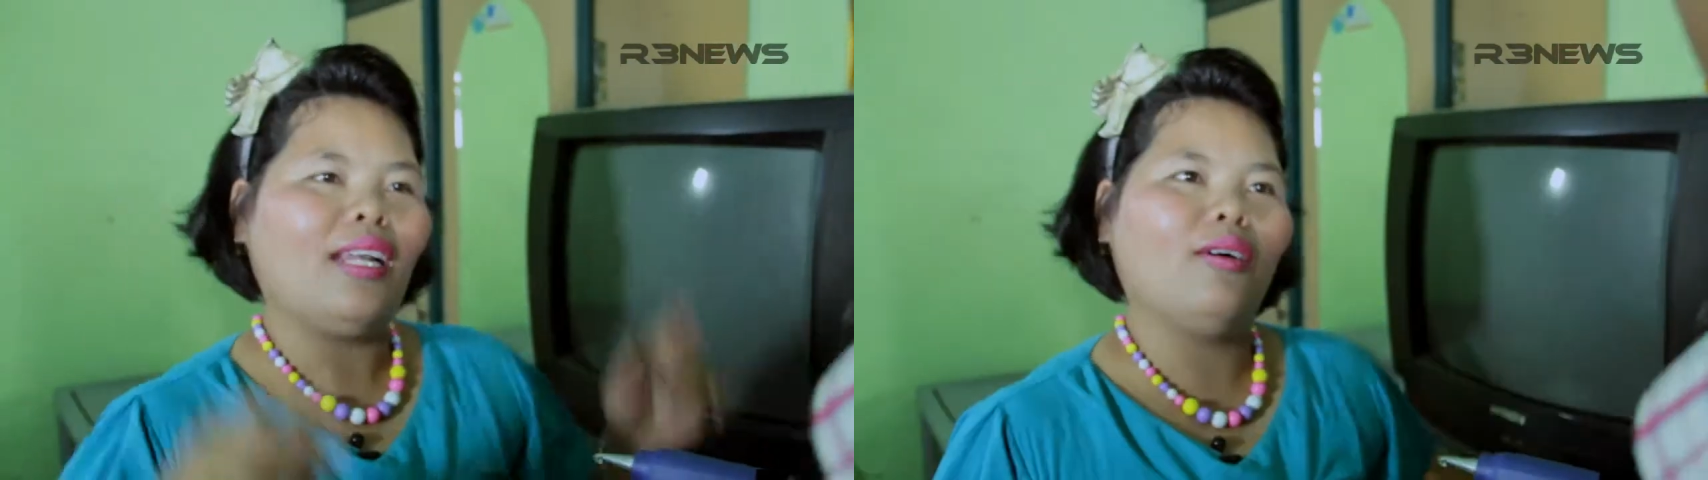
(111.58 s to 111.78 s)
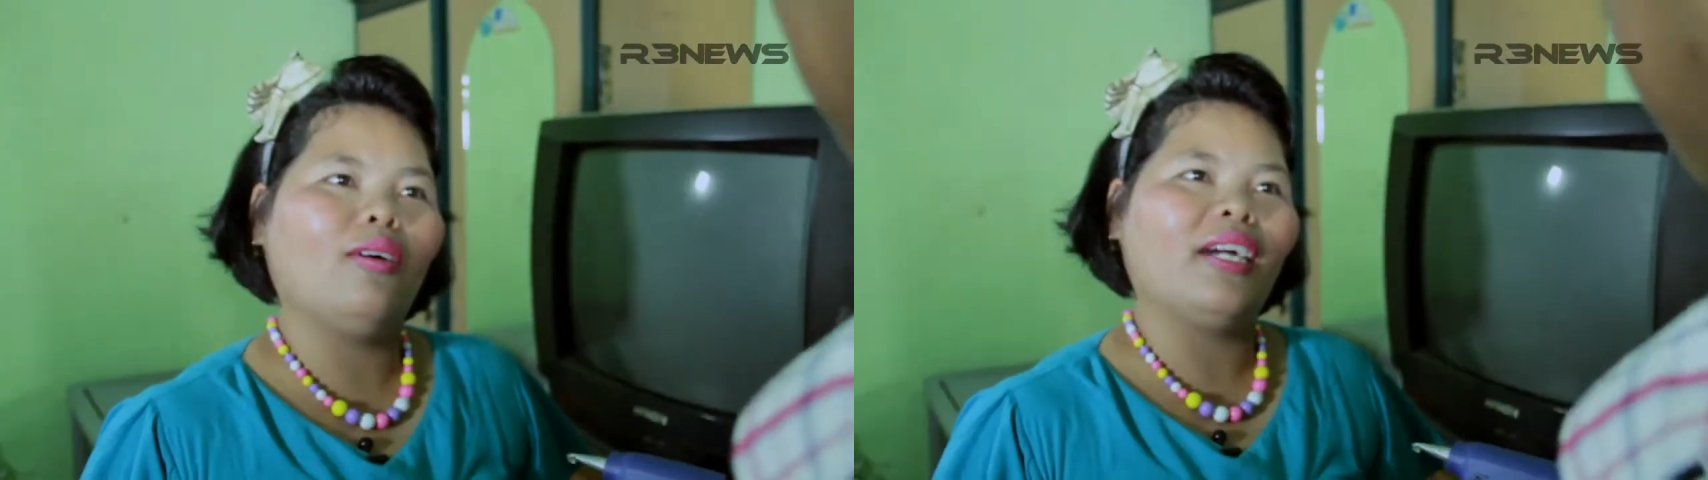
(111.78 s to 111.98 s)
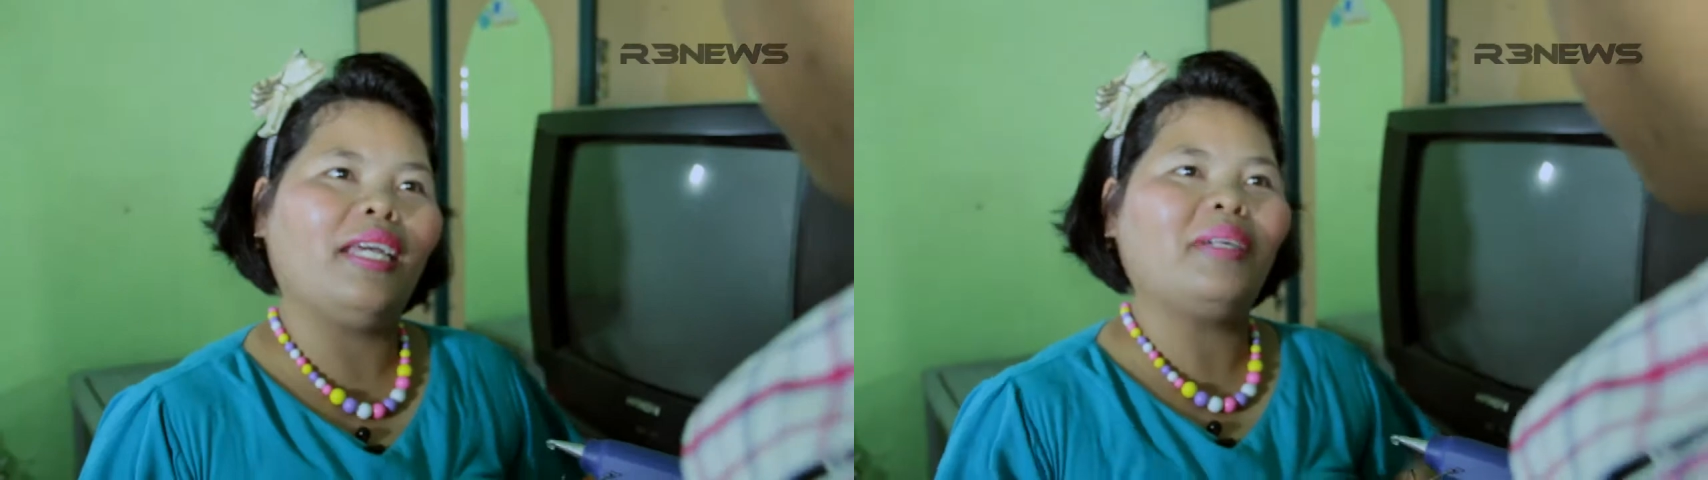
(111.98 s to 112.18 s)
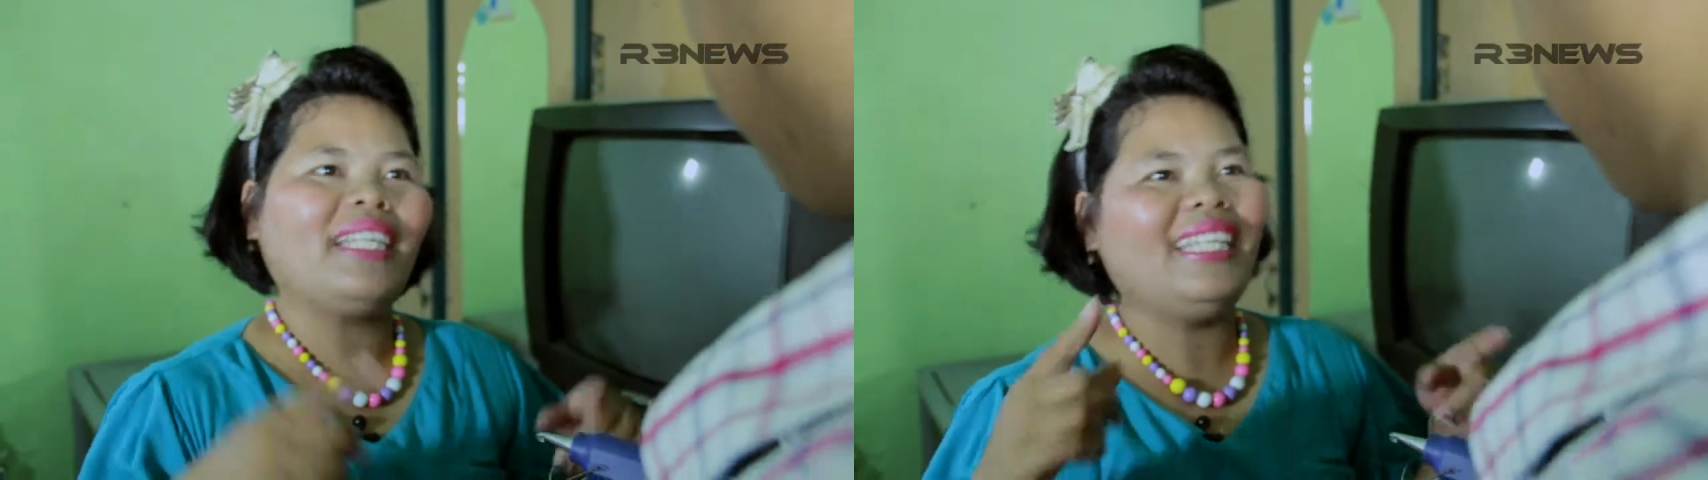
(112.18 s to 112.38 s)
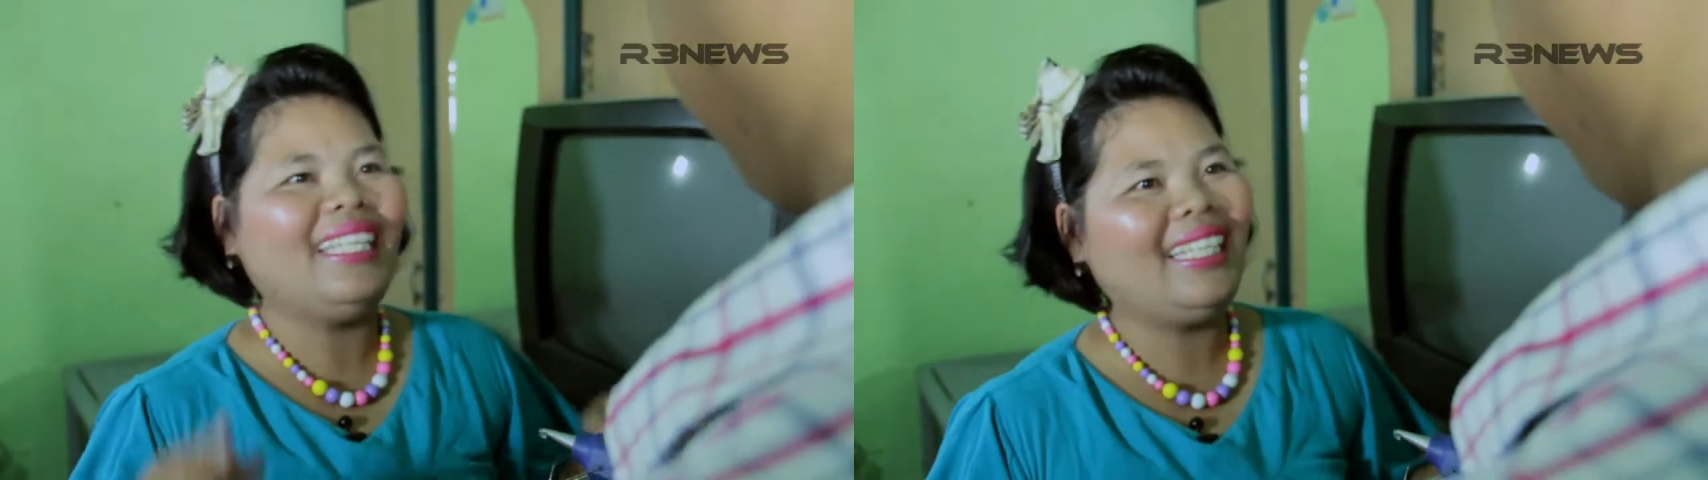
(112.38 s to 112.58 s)
kalau kayak
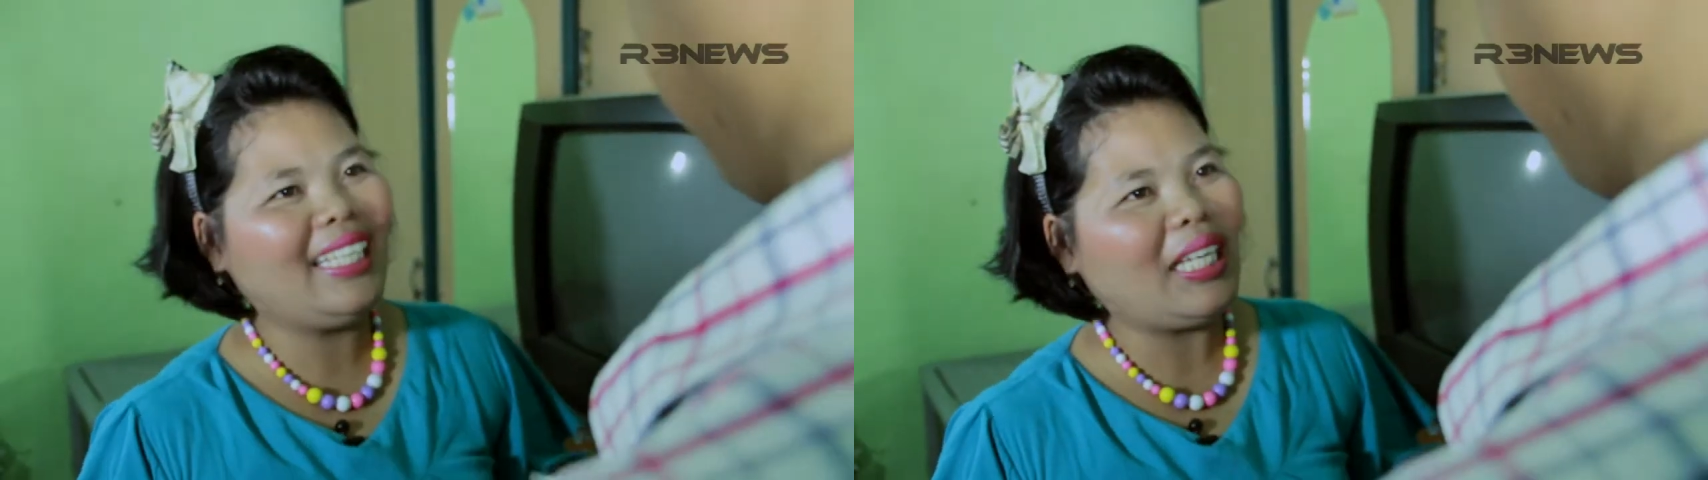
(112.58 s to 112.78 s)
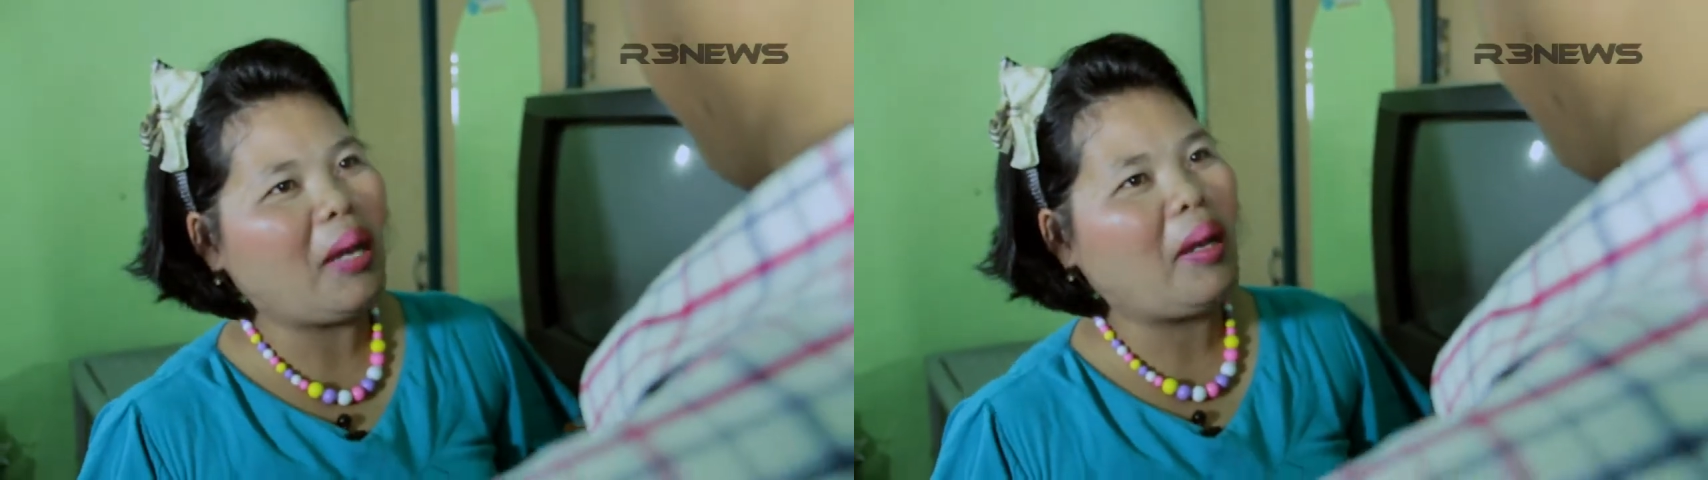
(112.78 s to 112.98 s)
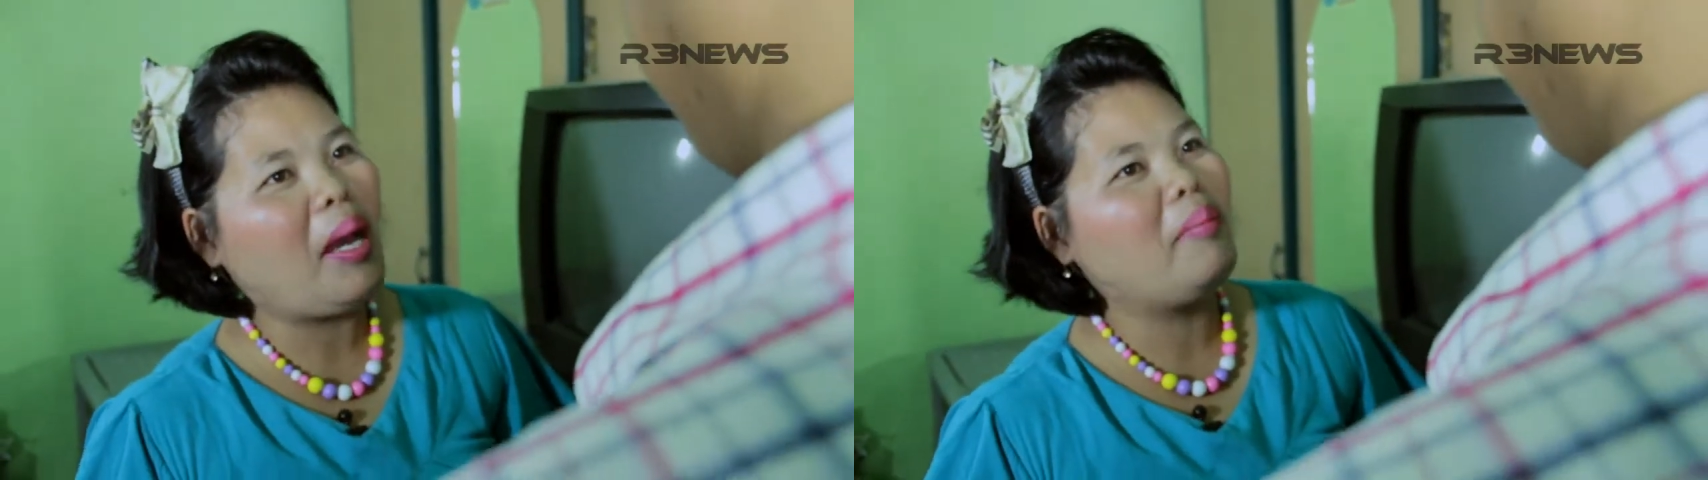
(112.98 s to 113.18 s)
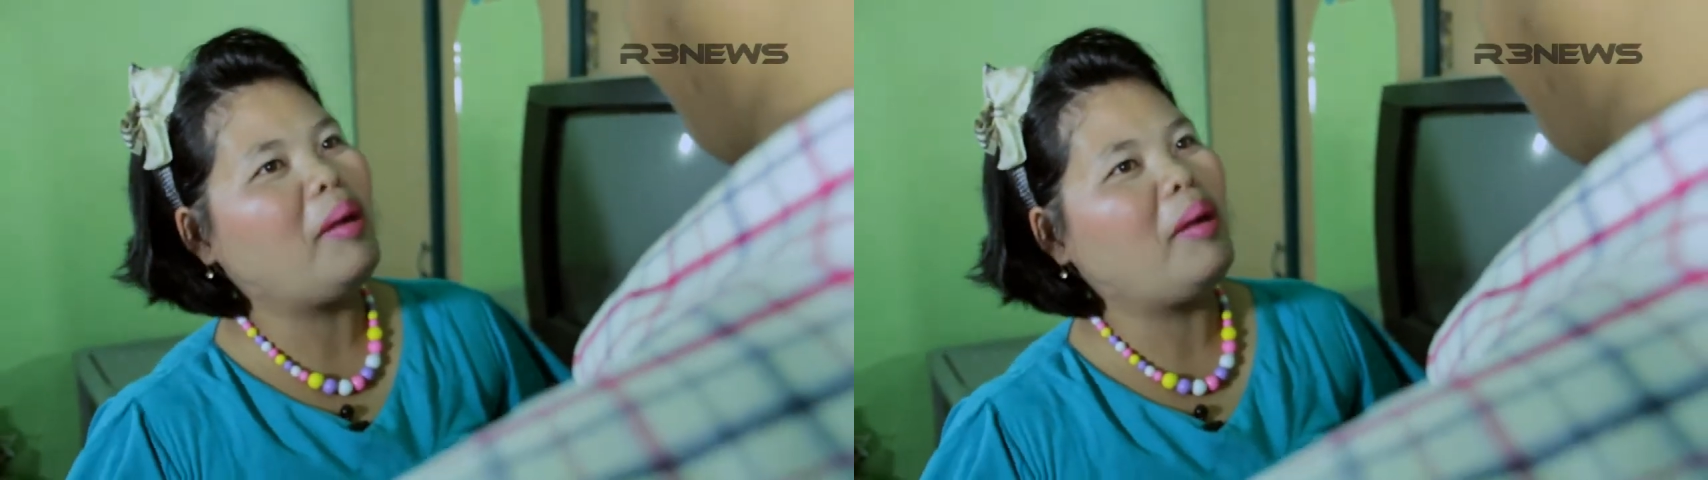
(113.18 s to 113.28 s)
begini ah.